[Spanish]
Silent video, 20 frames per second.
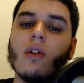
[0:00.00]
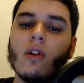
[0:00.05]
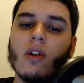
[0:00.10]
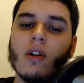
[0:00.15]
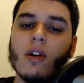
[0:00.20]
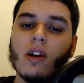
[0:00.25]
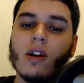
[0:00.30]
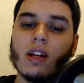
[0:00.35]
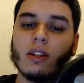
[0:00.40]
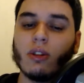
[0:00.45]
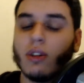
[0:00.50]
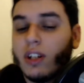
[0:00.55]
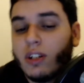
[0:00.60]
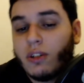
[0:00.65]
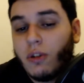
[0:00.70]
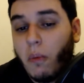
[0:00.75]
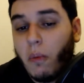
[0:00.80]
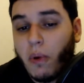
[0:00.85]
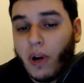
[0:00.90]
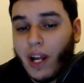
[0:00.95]
Entonces
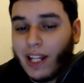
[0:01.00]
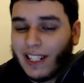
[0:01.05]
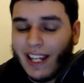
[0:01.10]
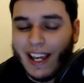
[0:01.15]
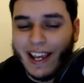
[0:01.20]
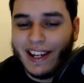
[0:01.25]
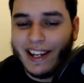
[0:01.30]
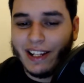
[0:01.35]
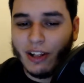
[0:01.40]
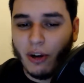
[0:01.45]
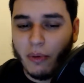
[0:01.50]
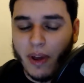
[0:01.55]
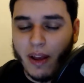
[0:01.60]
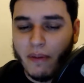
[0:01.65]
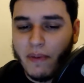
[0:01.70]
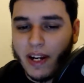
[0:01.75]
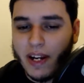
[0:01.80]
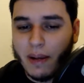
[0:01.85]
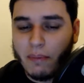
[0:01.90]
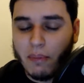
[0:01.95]
yo por el,
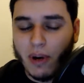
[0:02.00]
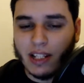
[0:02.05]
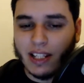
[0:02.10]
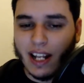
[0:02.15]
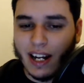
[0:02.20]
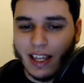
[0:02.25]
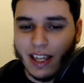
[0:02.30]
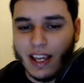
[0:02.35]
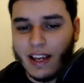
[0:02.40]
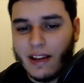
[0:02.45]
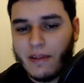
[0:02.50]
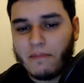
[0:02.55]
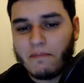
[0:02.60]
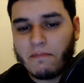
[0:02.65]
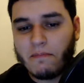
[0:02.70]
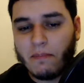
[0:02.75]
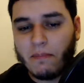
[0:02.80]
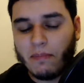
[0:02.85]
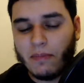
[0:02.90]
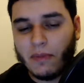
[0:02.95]
viernes por la tarde,
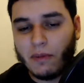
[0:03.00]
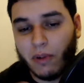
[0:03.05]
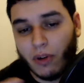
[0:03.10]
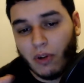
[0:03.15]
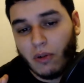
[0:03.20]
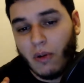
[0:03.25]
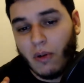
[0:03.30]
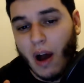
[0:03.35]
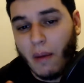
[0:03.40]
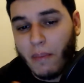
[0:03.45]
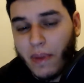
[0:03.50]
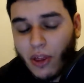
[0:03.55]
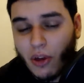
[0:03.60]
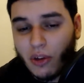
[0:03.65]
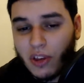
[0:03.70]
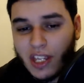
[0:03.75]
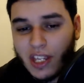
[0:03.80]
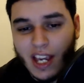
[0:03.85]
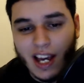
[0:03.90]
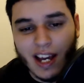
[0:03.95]
bueno, a
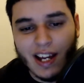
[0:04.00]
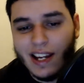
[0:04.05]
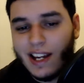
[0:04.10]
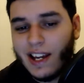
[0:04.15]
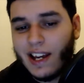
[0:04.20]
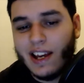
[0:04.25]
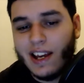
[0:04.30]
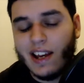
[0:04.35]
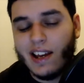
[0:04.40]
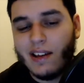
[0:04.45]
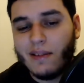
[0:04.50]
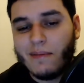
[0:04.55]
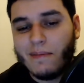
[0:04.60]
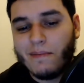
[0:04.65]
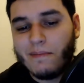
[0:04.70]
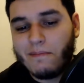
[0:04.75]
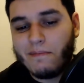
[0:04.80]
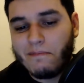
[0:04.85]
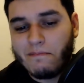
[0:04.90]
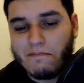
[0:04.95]
mediodía,
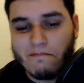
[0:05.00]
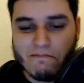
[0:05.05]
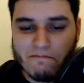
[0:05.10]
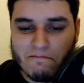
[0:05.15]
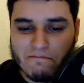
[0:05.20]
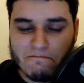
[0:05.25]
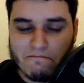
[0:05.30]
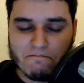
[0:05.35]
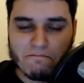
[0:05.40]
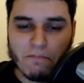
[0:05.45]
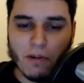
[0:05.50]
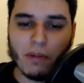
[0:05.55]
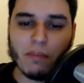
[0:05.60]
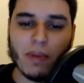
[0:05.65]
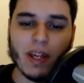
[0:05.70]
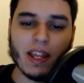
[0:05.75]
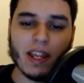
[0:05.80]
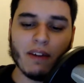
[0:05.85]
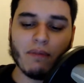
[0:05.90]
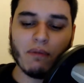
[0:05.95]
pues
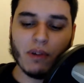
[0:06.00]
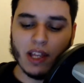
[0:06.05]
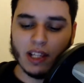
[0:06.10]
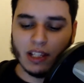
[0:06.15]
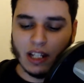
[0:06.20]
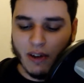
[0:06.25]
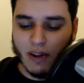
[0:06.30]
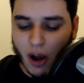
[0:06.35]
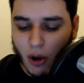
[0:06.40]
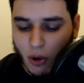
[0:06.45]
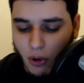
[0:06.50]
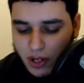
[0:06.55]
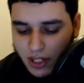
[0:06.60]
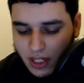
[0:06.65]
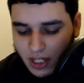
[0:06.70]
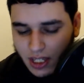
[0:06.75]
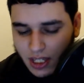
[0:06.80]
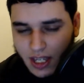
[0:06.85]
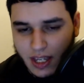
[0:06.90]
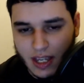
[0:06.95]
me fui del trabajo
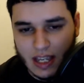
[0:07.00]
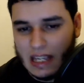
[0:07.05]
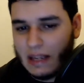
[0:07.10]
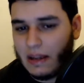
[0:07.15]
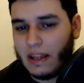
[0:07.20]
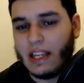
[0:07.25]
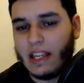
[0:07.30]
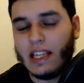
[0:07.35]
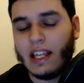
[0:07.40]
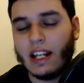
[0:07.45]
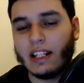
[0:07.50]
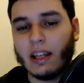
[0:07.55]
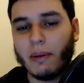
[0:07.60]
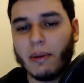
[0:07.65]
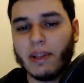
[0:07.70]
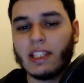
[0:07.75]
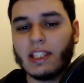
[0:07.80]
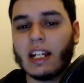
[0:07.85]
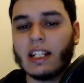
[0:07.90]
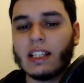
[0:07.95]
y,
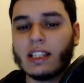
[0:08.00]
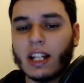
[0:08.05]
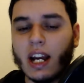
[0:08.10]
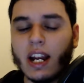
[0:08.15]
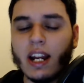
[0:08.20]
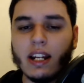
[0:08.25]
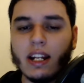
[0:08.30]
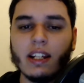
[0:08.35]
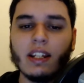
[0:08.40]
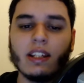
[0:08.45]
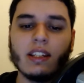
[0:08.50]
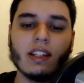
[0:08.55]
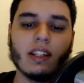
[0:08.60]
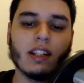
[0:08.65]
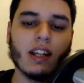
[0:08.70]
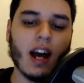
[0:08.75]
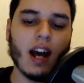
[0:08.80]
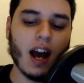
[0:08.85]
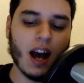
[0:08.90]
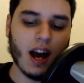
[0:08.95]
directamente al tren y
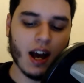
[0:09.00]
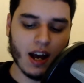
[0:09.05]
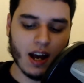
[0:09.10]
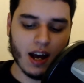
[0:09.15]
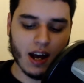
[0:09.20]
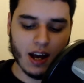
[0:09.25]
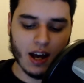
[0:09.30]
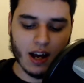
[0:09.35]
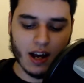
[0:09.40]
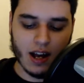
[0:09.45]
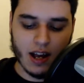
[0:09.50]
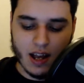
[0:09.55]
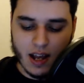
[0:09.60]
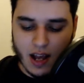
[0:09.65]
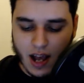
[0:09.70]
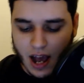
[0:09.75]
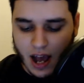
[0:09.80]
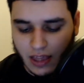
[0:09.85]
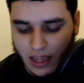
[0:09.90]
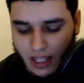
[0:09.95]

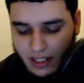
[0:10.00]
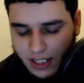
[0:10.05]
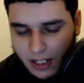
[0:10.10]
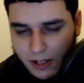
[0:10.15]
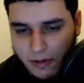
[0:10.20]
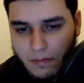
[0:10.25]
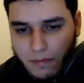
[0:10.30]
hacia allí.